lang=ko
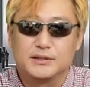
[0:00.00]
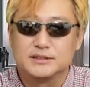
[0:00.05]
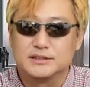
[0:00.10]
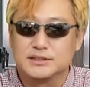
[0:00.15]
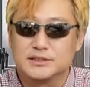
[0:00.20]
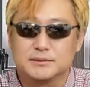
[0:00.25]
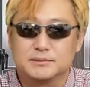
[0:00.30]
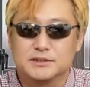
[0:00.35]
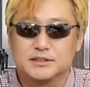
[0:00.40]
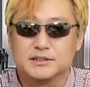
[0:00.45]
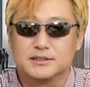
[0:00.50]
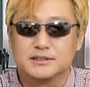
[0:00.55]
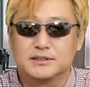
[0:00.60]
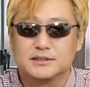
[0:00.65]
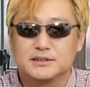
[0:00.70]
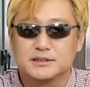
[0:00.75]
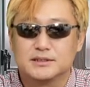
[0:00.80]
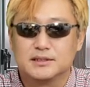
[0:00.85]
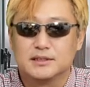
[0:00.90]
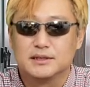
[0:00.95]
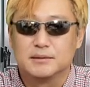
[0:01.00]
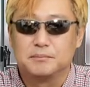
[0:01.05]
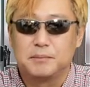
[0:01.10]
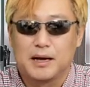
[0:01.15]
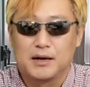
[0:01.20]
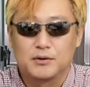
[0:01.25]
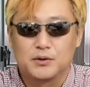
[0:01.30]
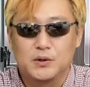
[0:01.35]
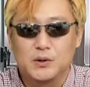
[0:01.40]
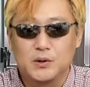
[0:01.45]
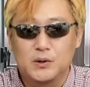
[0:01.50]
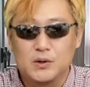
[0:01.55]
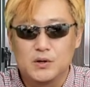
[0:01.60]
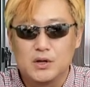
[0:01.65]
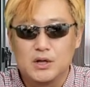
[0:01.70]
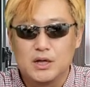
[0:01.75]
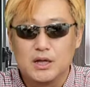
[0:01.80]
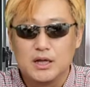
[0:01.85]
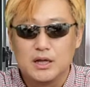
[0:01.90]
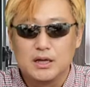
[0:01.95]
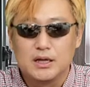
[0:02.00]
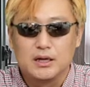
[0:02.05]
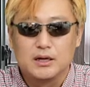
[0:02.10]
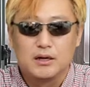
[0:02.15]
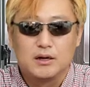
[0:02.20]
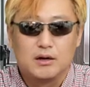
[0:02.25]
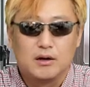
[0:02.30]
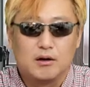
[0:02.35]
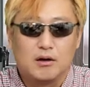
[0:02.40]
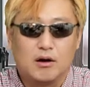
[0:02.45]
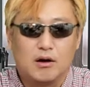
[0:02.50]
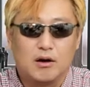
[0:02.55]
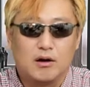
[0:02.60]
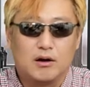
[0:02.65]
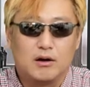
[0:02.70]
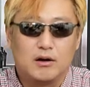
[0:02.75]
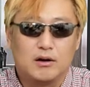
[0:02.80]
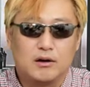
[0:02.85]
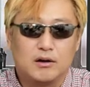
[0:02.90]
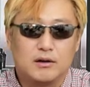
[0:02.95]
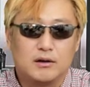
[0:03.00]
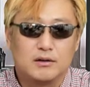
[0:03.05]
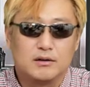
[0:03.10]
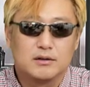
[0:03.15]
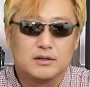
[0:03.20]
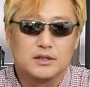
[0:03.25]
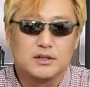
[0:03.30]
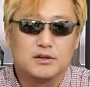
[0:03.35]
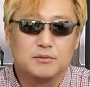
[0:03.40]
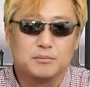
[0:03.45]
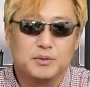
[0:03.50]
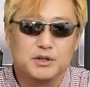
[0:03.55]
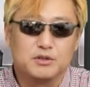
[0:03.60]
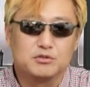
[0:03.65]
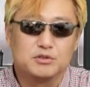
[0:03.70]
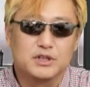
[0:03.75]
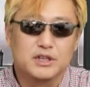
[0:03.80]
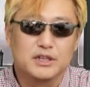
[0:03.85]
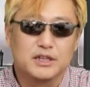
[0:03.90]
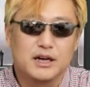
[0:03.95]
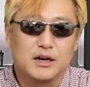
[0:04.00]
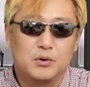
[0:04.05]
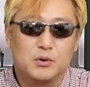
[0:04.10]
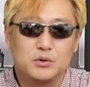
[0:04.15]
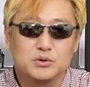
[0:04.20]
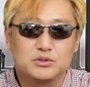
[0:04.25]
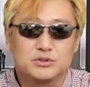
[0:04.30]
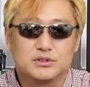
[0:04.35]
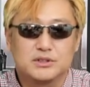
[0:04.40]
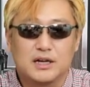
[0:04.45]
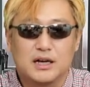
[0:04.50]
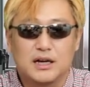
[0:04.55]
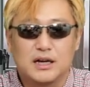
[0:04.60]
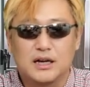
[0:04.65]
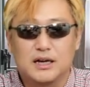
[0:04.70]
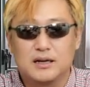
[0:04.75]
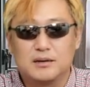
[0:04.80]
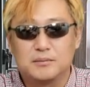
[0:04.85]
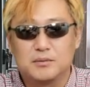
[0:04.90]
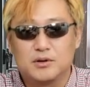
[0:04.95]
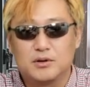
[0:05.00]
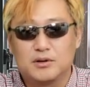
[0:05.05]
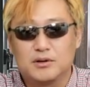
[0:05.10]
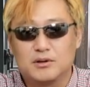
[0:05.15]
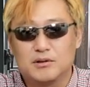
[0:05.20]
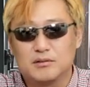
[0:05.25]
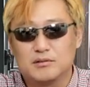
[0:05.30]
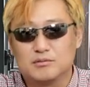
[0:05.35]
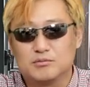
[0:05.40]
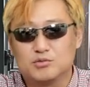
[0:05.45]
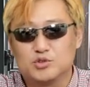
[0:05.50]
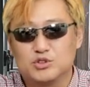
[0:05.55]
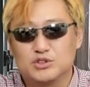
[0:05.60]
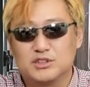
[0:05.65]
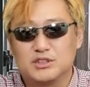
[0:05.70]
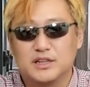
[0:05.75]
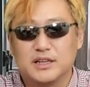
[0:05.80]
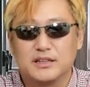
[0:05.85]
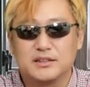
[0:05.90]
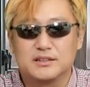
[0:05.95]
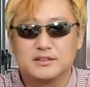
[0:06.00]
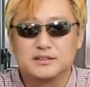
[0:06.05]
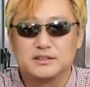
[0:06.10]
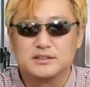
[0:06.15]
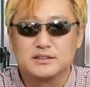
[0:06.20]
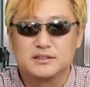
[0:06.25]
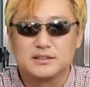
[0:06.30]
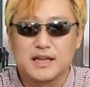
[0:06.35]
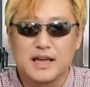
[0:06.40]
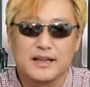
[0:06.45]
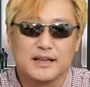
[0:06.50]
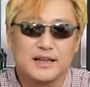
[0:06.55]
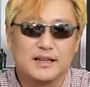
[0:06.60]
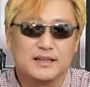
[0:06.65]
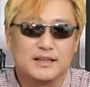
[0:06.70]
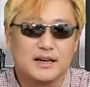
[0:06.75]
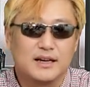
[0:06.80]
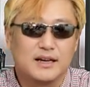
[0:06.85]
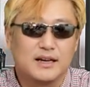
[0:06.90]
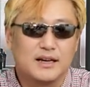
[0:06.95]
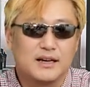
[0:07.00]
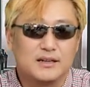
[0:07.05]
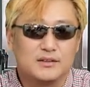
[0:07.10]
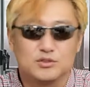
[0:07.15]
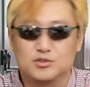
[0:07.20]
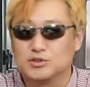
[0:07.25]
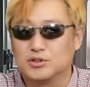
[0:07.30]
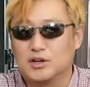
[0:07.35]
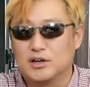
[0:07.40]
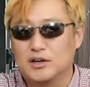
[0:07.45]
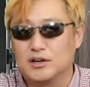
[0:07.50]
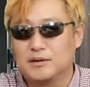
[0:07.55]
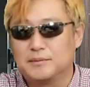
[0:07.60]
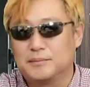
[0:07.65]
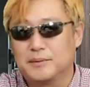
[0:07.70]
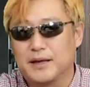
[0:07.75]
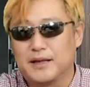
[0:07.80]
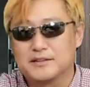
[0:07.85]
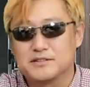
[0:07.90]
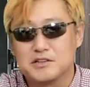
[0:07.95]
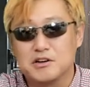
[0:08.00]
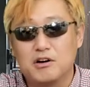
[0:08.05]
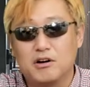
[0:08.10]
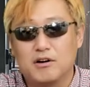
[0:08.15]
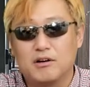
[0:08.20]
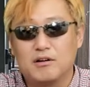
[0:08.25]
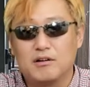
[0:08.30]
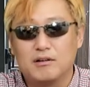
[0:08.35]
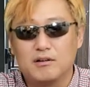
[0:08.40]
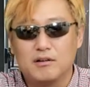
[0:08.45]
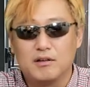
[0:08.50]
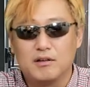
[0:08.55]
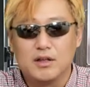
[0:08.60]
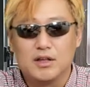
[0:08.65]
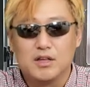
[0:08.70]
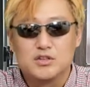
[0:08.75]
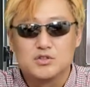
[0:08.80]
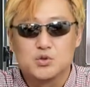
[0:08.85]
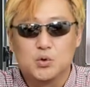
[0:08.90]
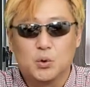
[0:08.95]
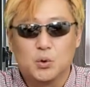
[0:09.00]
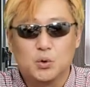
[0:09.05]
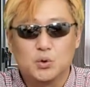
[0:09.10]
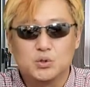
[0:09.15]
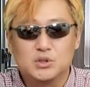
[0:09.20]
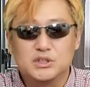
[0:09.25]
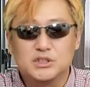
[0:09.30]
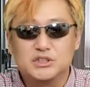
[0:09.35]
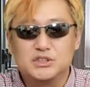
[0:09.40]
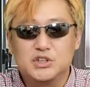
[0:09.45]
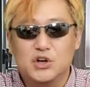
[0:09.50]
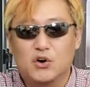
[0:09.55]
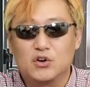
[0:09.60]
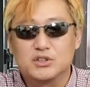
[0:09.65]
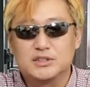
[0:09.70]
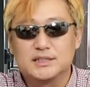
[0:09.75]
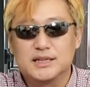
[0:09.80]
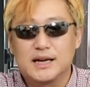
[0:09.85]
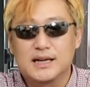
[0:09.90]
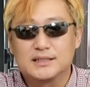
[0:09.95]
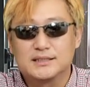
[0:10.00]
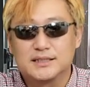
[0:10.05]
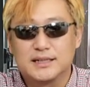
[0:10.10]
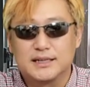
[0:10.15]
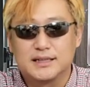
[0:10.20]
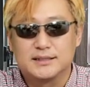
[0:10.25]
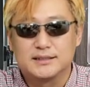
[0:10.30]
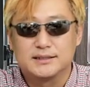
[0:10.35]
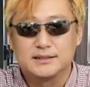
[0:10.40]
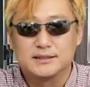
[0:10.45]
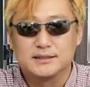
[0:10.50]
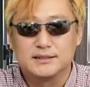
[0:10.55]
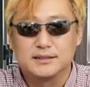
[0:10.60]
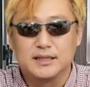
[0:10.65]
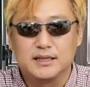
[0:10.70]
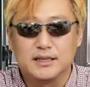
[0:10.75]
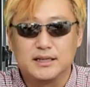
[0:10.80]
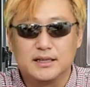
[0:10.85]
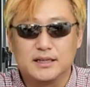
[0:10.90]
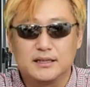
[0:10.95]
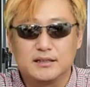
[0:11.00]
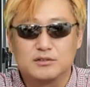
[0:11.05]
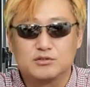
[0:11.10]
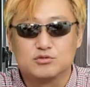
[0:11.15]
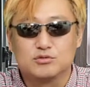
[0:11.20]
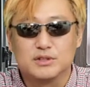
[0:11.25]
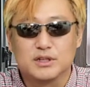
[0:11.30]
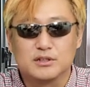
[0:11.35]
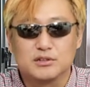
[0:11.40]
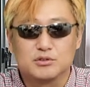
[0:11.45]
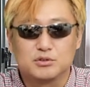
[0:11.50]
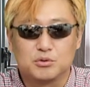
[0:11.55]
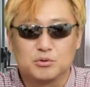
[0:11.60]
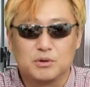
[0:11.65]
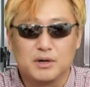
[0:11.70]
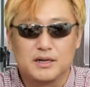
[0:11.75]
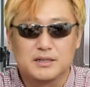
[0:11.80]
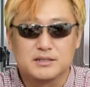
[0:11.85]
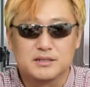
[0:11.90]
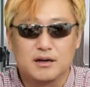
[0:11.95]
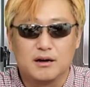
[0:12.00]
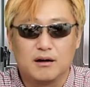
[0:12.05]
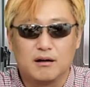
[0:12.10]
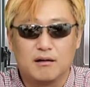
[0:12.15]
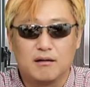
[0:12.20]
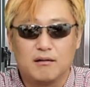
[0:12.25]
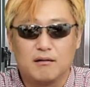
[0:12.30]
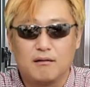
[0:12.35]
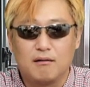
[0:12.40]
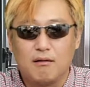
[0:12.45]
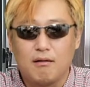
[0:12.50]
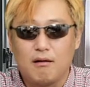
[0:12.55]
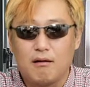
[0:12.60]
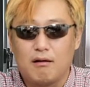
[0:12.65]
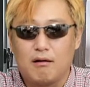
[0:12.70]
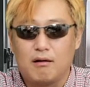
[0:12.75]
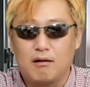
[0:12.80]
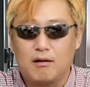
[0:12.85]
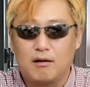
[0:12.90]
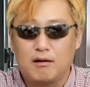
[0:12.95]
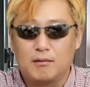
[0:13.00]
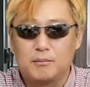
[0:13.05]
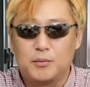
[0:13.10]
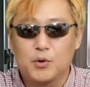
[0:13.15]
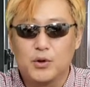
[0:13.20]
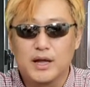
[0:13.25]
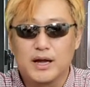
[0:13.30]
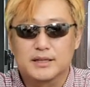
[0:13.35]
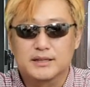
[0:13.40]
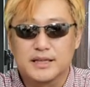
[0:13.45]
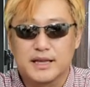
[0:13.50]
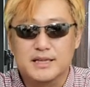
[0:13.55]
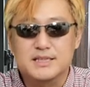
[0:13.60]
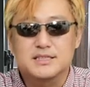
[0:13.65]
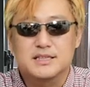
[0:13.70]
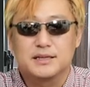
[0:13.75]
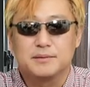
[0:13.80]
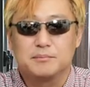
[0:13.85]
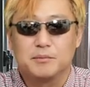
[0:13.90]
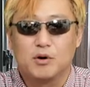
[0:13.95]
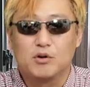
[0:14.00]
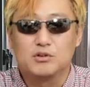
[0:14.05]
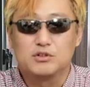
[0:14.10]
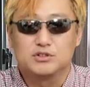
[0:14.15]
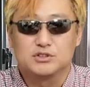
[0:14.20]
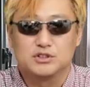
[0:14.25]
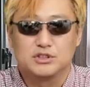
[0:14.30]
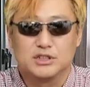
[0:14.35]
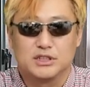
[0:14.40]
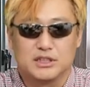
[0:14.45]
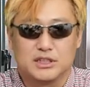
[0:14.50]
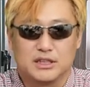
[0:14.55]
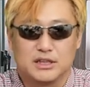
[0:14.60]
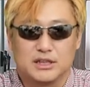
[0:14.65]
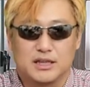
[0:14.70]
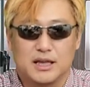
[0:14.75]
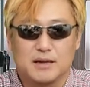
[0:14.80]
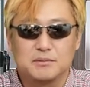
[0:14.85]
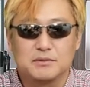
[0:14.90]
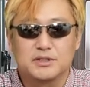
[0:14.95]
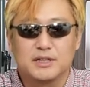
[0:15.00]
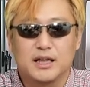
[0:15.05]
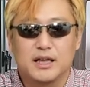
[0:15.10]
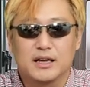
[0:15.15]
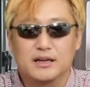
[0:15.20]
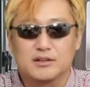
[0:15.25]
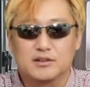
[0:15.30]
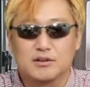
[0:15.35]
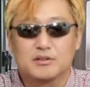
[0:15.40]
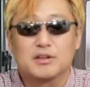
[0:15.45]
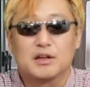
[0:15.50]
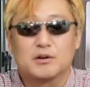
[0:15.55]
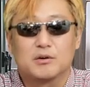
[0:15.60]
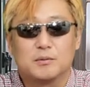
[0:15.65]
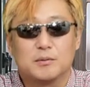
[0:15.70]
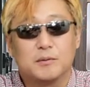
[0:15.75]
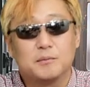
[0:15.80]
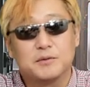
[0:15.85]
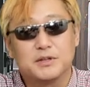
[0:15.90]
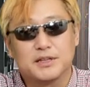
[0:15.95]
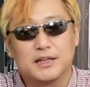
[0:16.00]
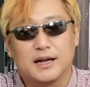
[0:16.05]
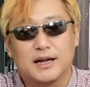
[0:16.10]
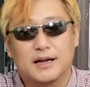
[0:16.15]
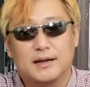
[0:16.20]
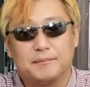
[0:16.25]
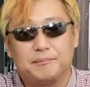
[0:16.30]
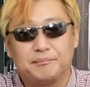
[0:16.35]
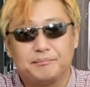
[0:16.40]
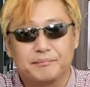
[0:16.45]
지금은 바로 어, 이런 미국이나 호주나 뭐 뉴질랜드, 캐나다, 유럽에서 좋은 영양제들이 국내로 들어와서 어, 보약 대신 먹을 수 있기 때문에 그렇다고 봅니다.